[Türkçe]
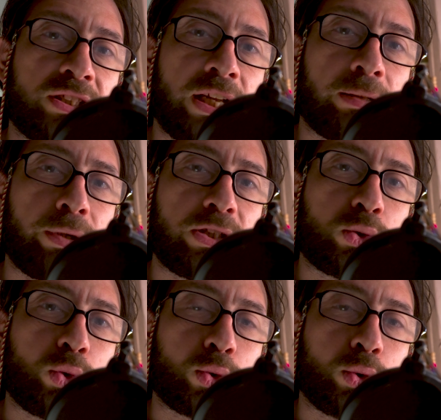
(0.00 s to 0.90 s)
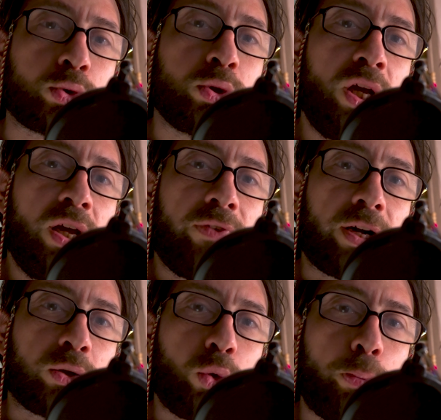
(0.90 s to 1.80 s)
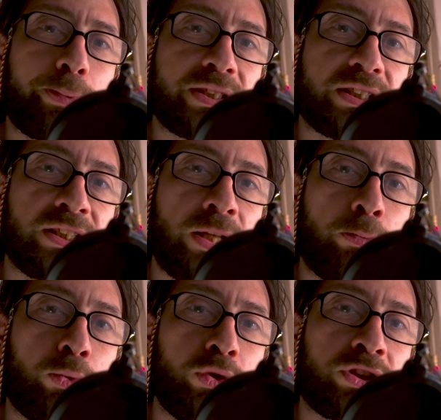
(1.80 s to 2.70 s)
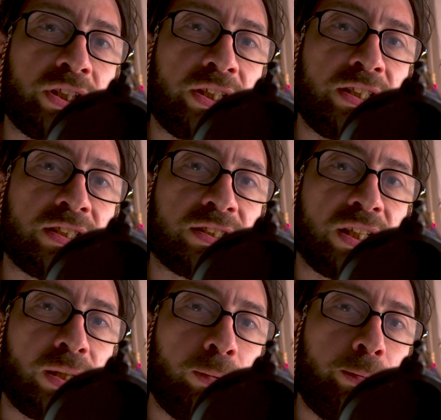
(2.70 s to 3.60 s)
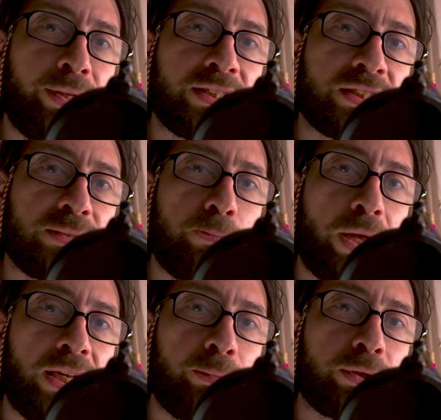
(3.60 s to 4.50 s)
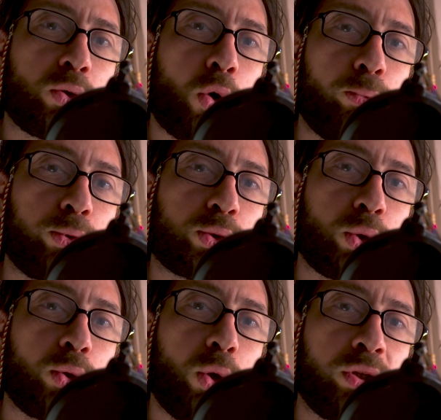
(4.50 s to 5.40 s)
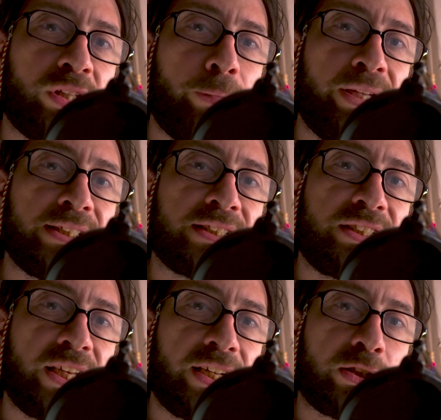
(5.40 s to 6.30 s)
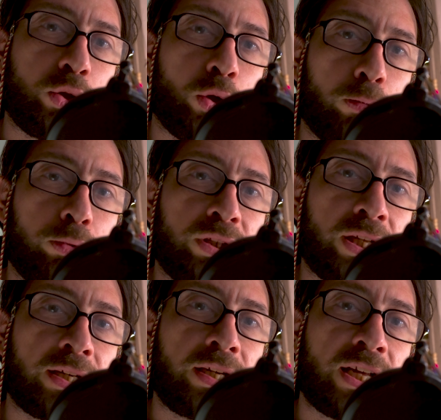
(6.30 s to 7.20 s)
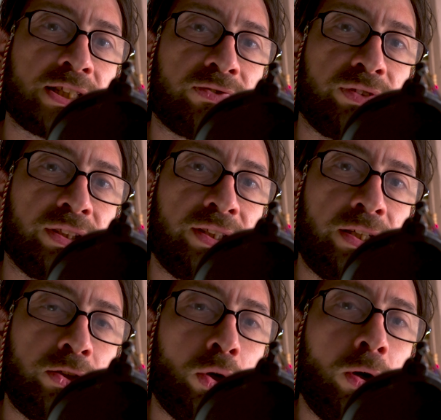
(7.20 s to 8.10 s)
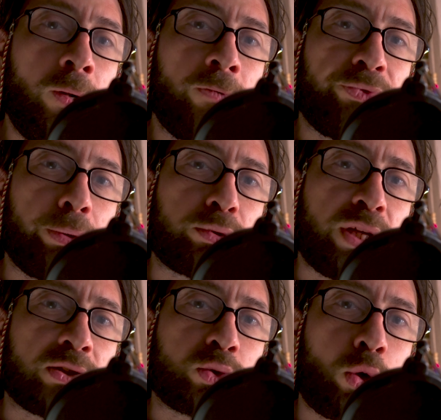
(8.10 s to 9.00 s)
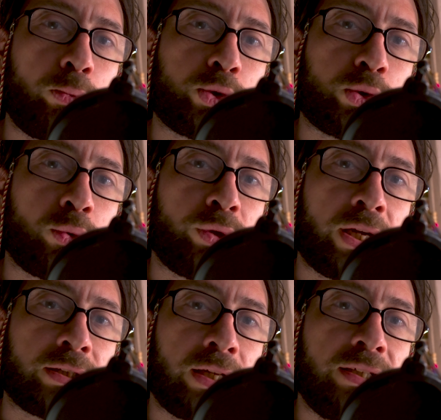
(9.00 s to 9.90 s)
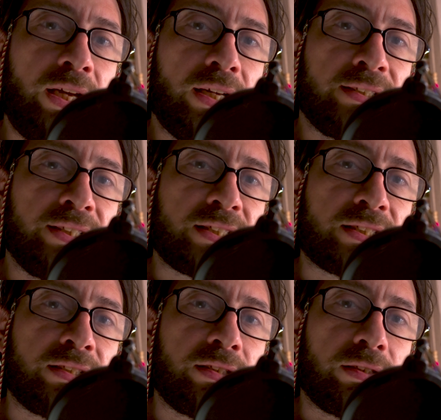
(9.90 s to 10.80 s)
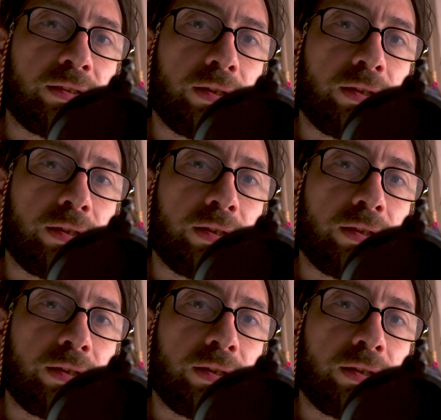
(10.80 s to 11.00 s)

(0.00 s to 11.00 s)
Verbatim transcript: da satmak istiyorsunuz. Fakat OpenSea'de bu içeriğinizi satabilmeniz için belli bir komisyon ödemeniz gerekiyor. Bunlara gas fee deniyor ve bu tarz komisyonlardan nasıl